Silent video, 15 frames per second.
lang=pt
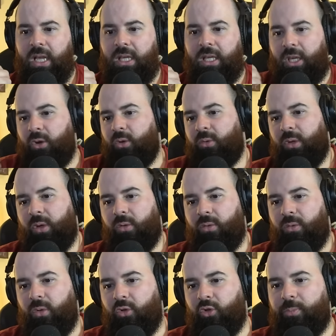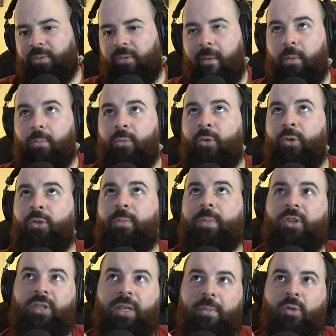que eu não, não exploro muito,
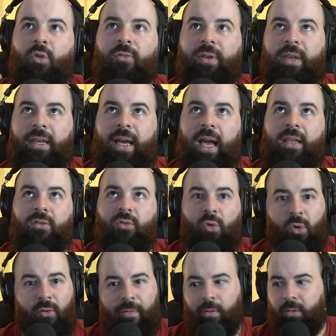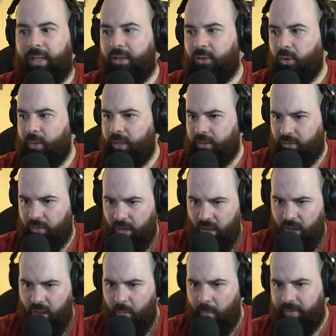mas sempre que eu venho cá sou confrontado com isso.
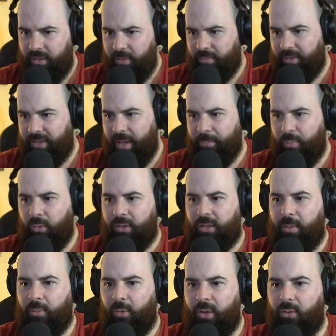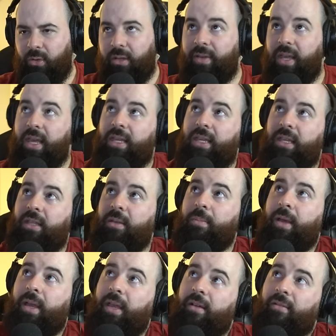Por exemplo, ainda há pouco tempo eu encontrei aqui
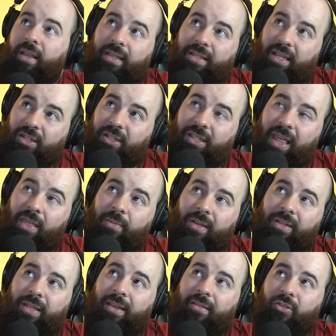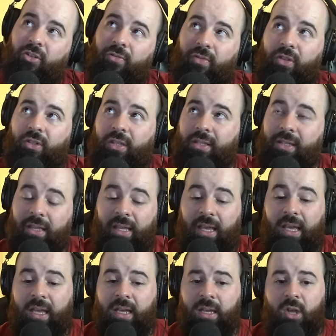também, aliás, acho que está debaixo daquelas revistas
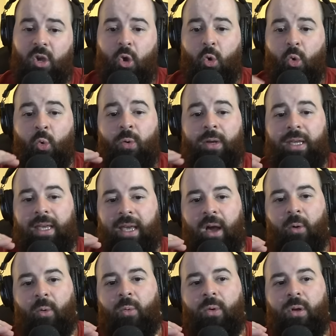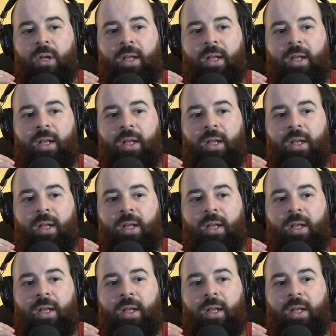até, um guião